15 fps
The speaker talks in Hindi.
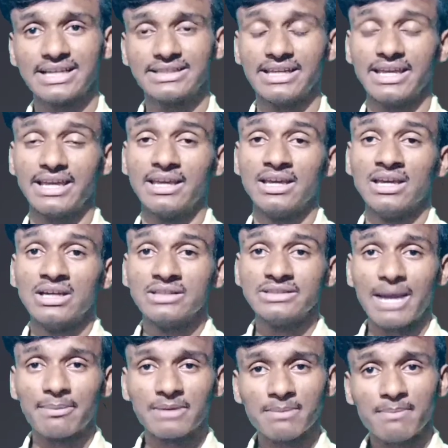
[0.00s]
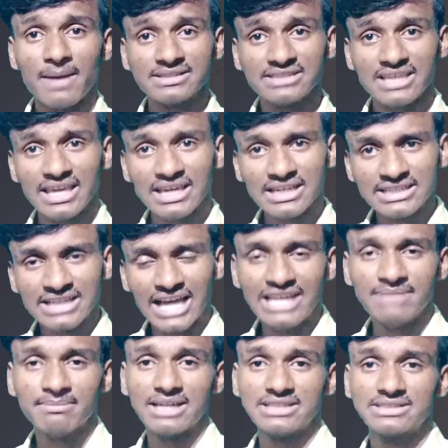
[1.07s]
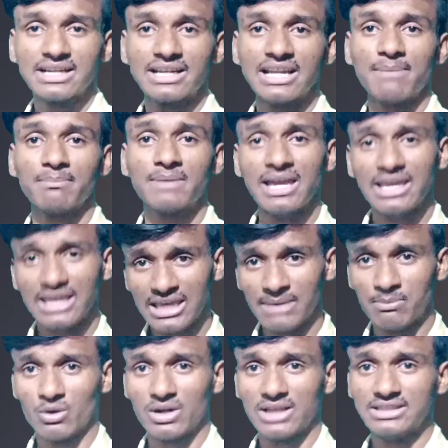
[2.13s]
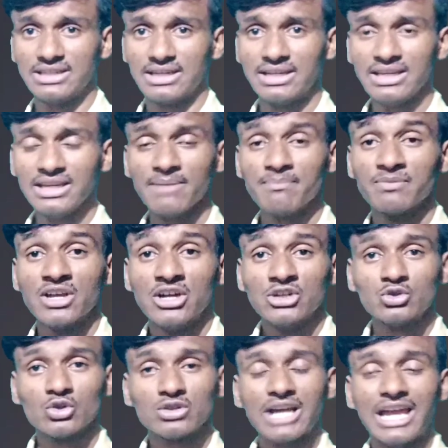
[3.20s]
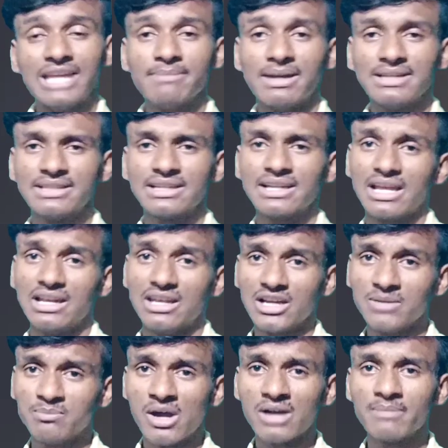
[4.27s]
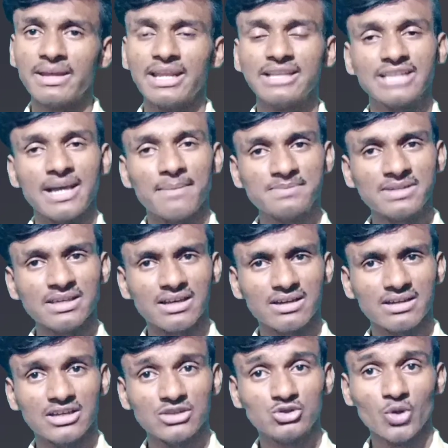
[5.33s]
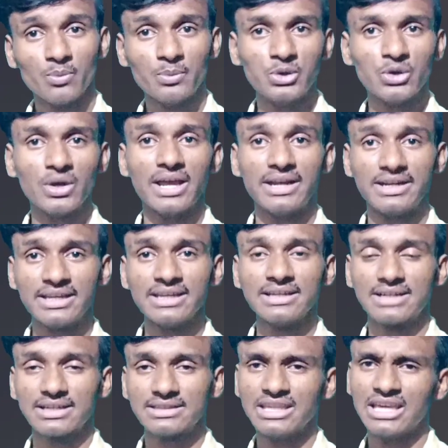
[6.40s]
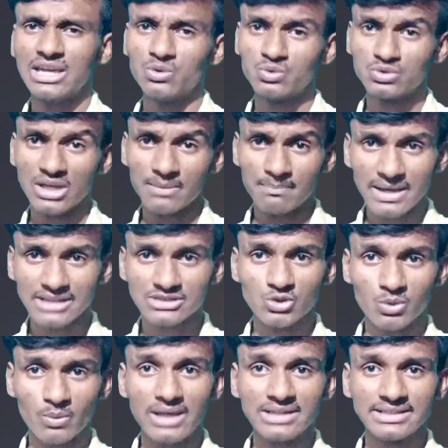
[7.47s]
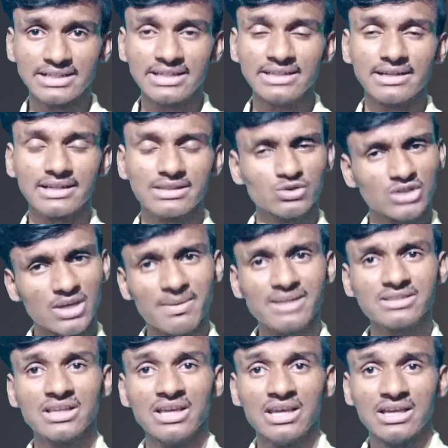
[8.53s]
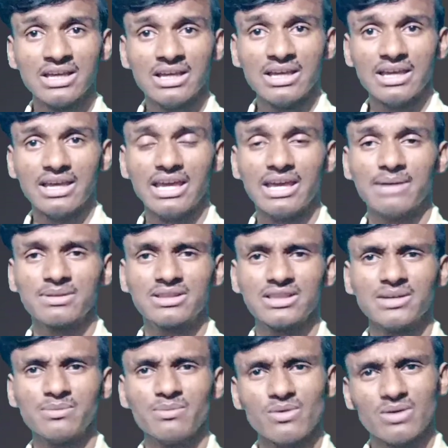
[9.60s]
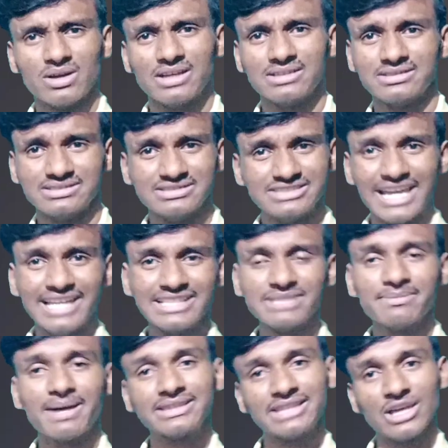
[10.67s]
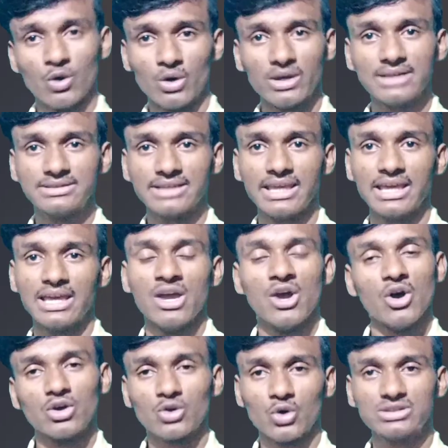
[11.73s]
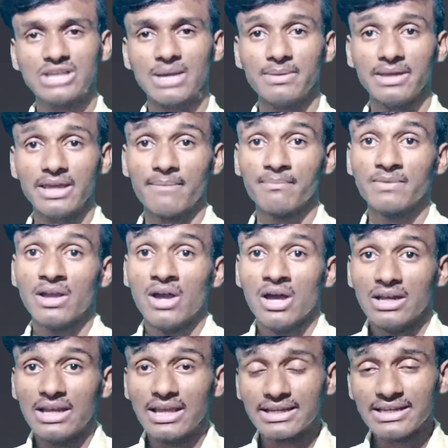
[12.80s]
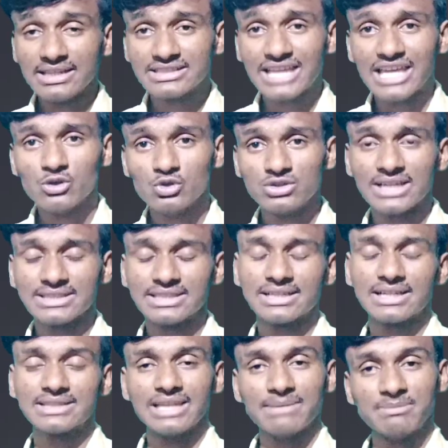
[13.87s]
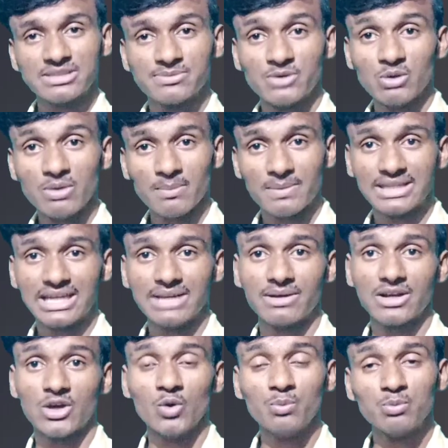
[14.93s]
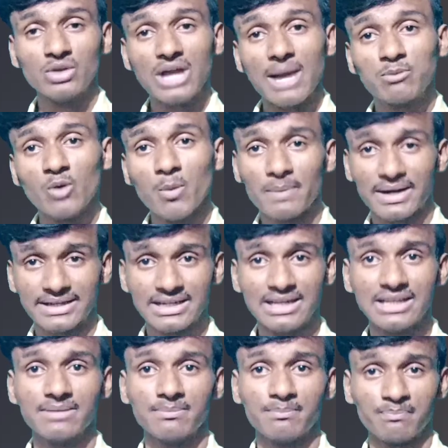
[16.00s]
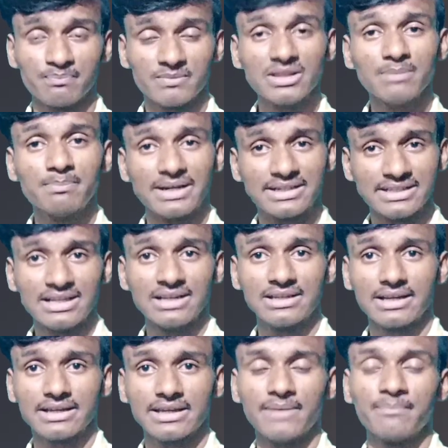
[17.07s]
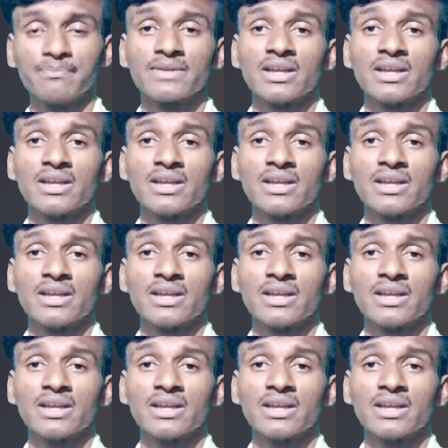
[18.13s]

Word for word: चाहते हैं तो आपके पास एक काइन मास्टर नाम का ऐप होना चाहिए ठीक है तो काइन मास्टर लगभग मेरे हिसाब से जो वीडियो एडिटिंग करते हैं उनके पास जो वॉइस एडिटिंग करते हैं उनके पास मतलब जाहिर सी बात है होना चाहिए और होता भी है लेकिन इसका यूज कैसे करते हैं मैं इस वीडियो में बताने वाला हूँ पूरा आपको प्रैक्टिकली मतलब प्रैक्टिकल करके